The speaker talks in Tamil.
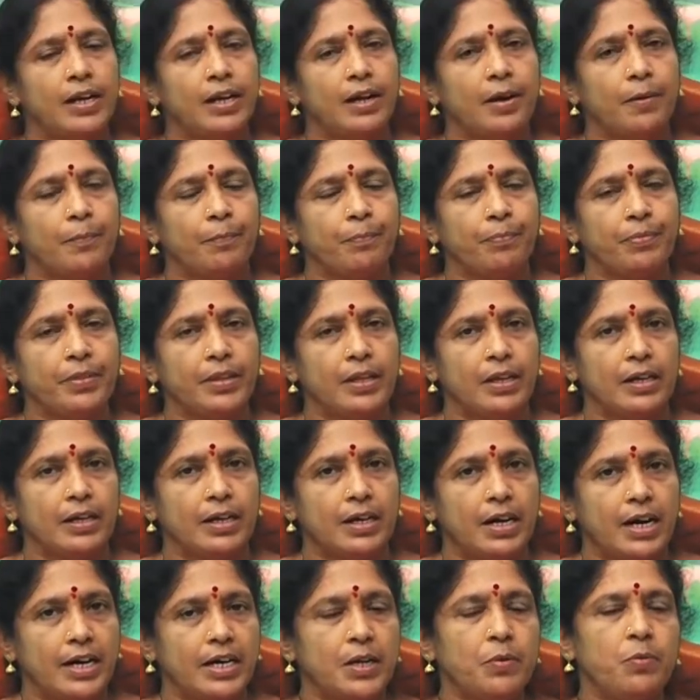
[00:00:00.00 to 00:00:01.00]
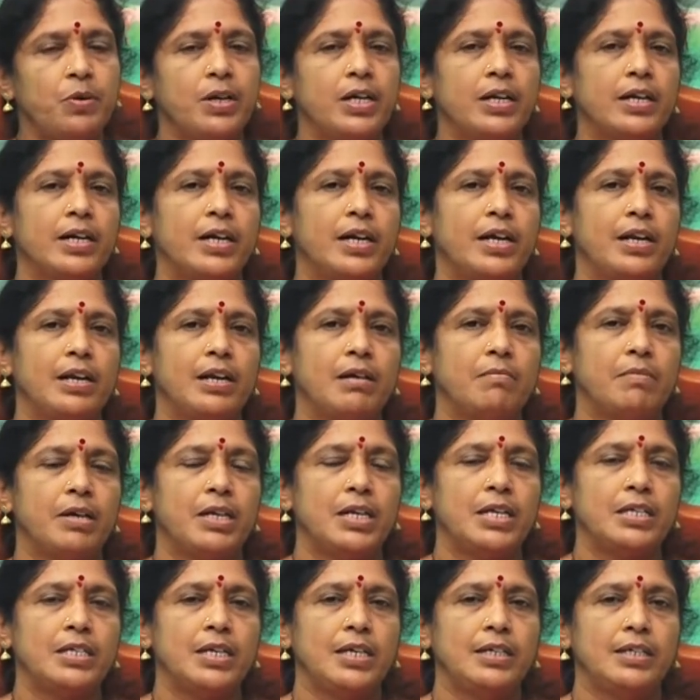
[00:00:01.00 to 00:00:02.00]
எல்லாம் கடவுளர்கள் எல்லாம்
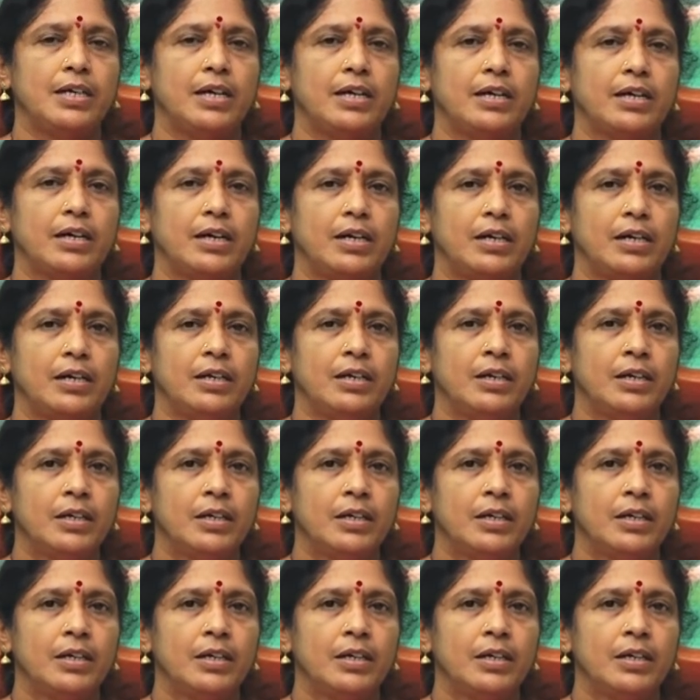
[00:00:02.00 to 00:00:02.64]
என்ன செய்தார்கள்